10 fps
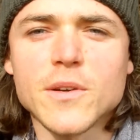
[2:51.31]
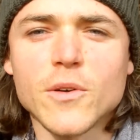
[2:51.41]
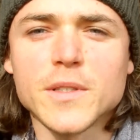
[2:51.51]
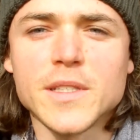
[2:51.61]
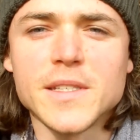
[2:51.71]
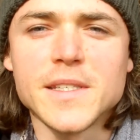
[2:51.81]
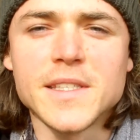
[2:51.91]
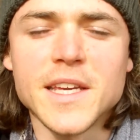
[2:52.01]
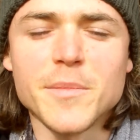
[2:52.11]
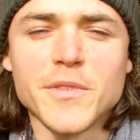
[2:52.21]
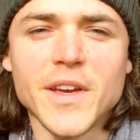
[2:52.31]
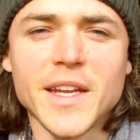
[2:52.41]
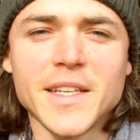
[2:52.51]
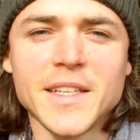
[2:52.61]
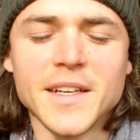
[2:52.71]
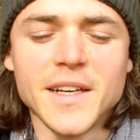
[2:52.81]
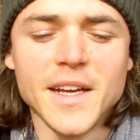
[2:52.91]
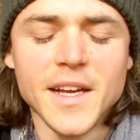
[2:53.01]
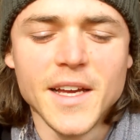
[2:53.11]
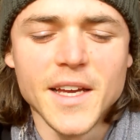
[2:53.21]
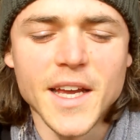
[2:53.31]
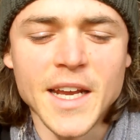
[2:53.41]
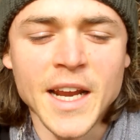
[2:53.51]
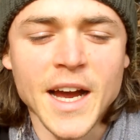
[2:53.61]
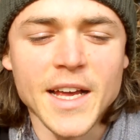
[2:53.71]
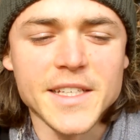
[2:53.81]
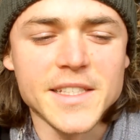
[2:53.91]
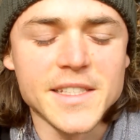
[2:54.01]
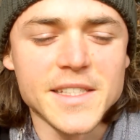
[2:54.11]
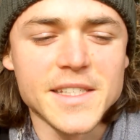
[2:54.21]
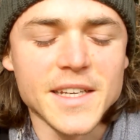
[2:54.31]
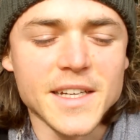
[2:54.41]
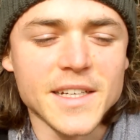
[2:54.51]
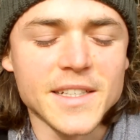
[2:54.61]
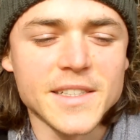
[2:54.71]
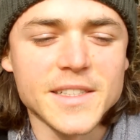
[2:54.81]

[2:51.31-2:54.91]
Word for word: Auch diese Themen werden hier hinreichend äh,